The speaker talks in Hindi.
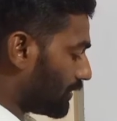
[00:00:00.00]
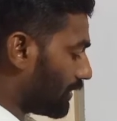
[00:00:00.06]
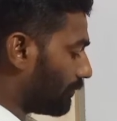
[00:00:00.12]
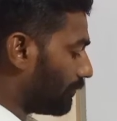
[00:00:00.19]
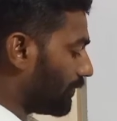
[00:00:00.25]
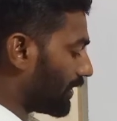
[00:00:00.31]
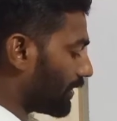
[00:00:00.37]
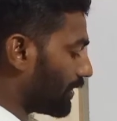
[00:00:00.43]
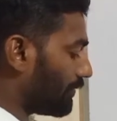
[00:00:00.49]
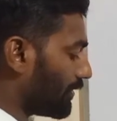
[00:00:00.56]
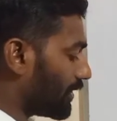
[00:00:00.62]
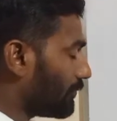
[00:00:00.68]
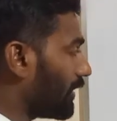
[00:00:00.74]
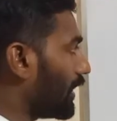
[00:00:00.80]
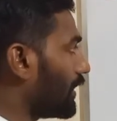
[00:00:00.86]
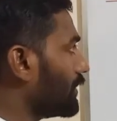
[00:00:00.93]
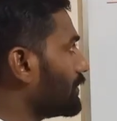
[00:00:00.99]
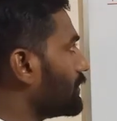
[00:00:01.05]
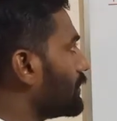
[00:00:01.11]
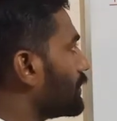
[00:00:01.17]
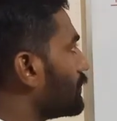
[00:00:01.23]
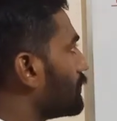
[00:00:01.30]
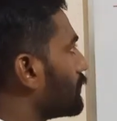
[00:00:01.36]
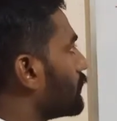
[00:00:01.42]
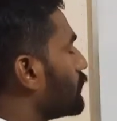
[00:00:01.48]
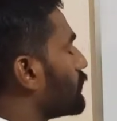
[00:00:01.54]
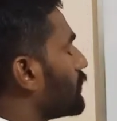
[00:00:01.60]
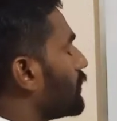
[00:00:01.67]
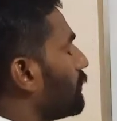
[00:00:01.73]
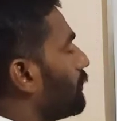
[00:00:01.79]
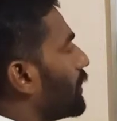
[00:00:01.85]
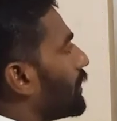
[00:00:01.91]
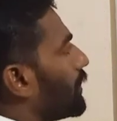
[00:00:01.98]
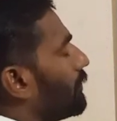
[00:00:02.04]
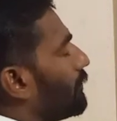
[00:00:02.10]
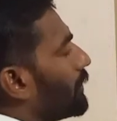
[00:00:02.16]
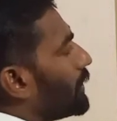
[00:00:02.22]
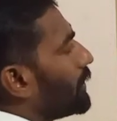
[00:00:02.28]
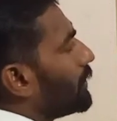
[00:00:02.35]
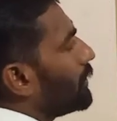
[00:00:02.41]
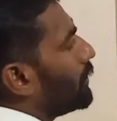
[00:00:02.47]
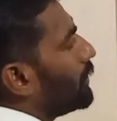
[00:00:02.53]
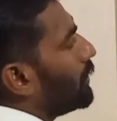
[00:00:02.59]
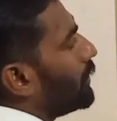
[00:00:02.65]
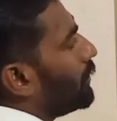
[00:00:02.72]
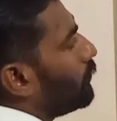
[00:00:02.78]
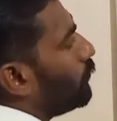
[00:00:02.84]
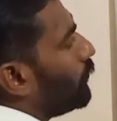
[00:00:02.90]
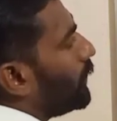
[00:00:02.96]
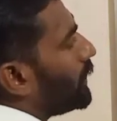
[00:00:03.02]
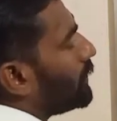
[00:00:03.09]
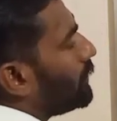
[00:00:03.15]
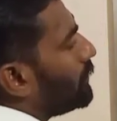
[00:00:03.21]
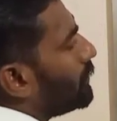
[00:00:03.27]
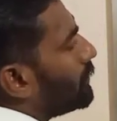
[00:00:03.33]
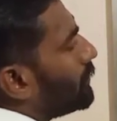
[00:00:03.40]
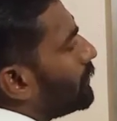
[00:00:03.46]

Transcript: नंबर गिवन है मान लीजिए कुछ नंबर गिवन है वन